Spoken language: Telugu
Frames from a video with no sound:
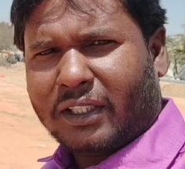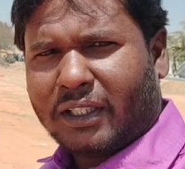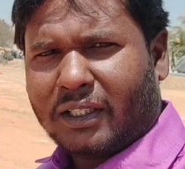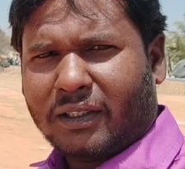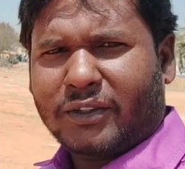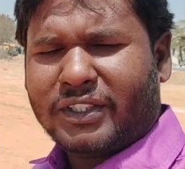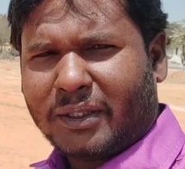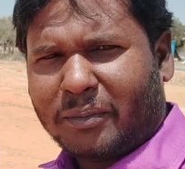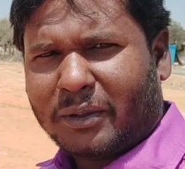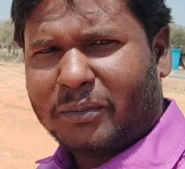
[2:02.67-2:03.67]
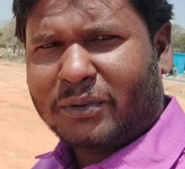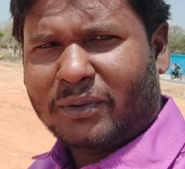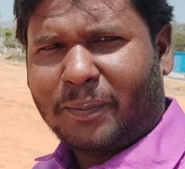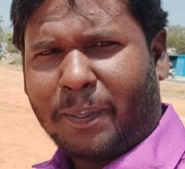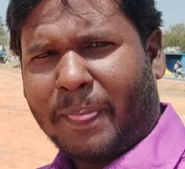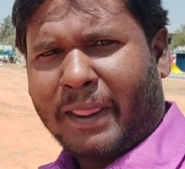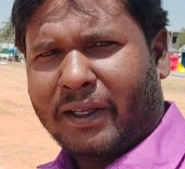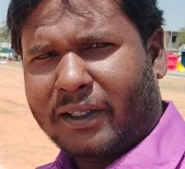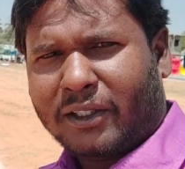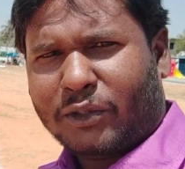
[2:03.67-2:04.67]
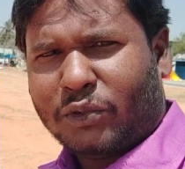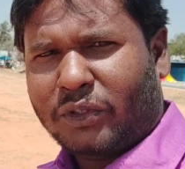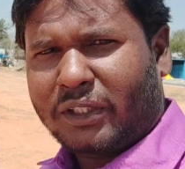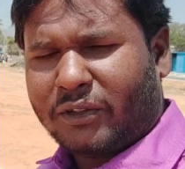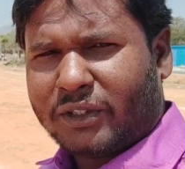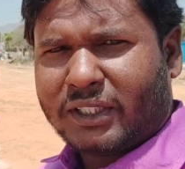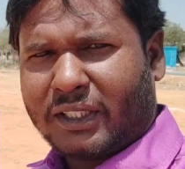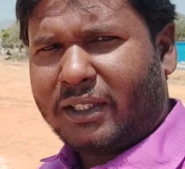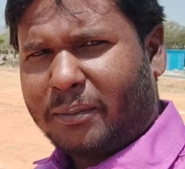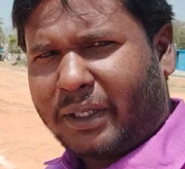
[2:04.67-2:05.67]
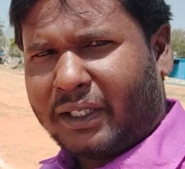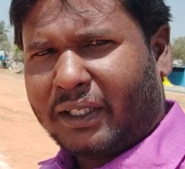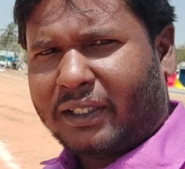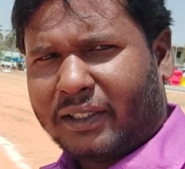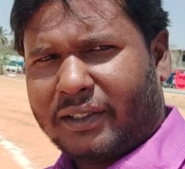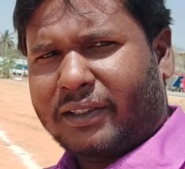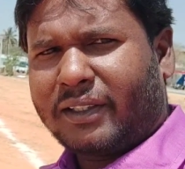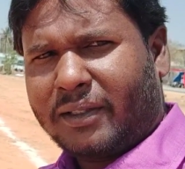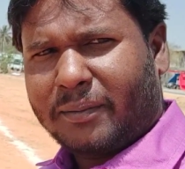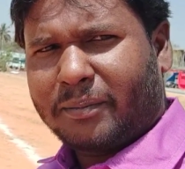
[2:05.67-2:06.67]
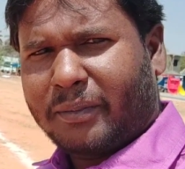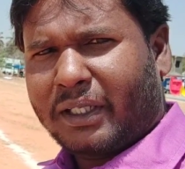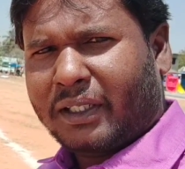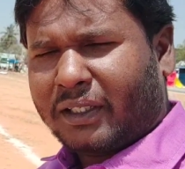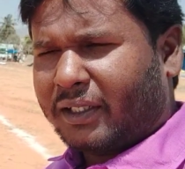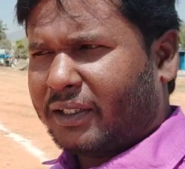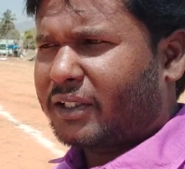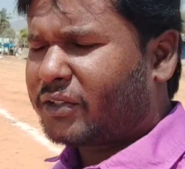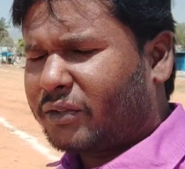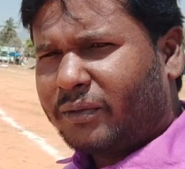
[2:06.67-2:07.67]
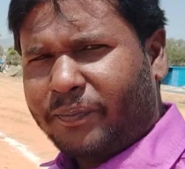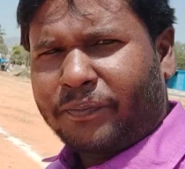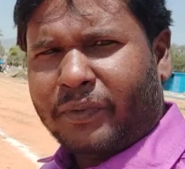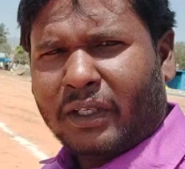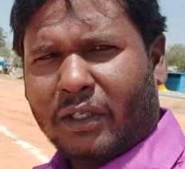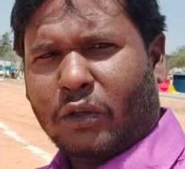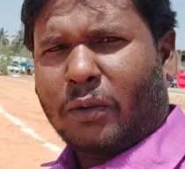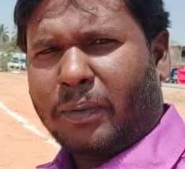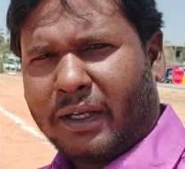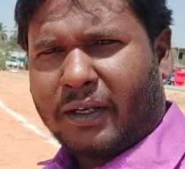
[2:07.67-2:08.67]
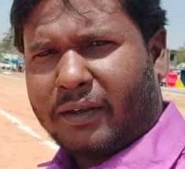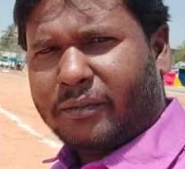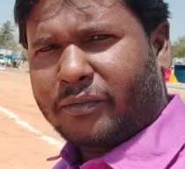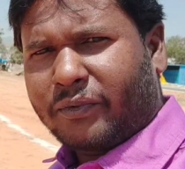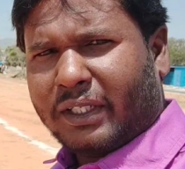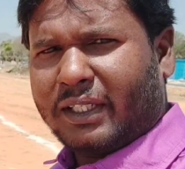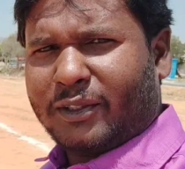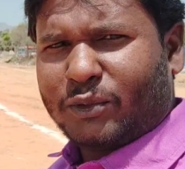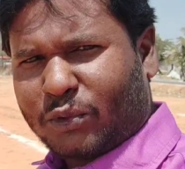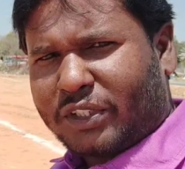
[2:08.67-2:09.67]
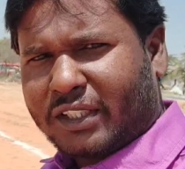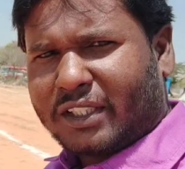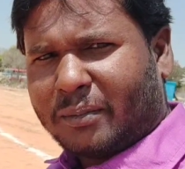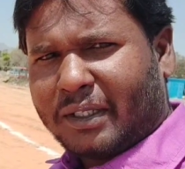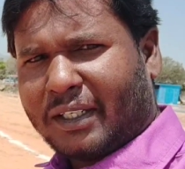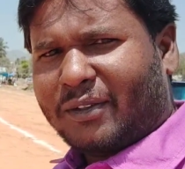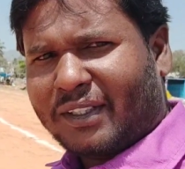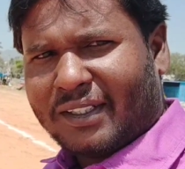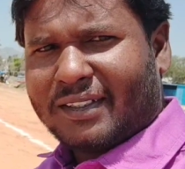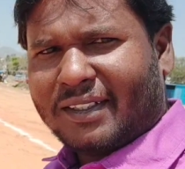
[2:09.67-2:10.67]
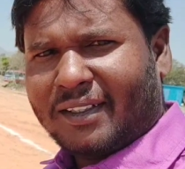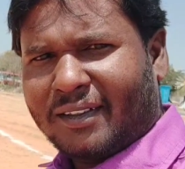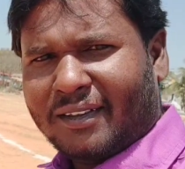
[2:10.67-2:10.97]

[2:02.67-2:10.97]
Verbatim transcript: ఇక్కడ వచ్చాము మనము ఇక్కడ చూడండి ఒకసారి మెయిన్ గేట్ అండి ఇది మెయిన్ గేట్ ఎంట్రన్స్ లోపల వెళ్ళి చూసేస్తాం ఎలా ఉందనేసి